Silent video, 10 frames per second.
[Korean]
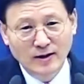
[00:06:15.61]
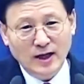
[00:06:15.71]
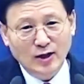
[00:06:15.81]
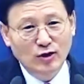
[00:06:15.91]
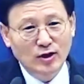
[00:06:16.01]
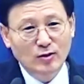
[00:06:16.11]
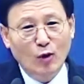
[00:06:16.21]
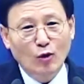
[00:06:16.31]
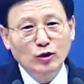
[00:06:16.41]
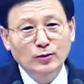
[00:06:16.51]
나중에는
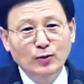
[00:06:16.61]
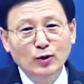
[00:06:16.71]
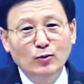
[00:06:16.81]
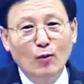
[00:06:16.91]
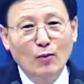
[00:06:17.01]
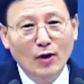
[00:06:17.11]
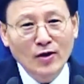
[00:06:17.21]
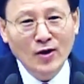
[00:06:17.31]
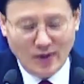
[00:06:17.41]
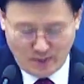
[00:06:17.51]
먹고 싶어서 못
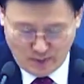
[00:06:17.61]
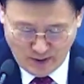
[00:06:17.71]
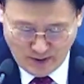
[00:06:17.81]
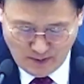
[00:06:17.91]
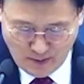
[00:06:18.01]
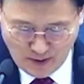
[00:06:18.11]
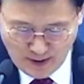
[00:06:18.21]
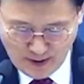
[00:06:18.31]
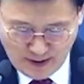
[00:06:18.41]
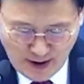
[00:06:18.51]
먹어. 음.
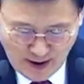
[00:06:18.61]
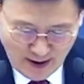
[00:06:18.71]
이게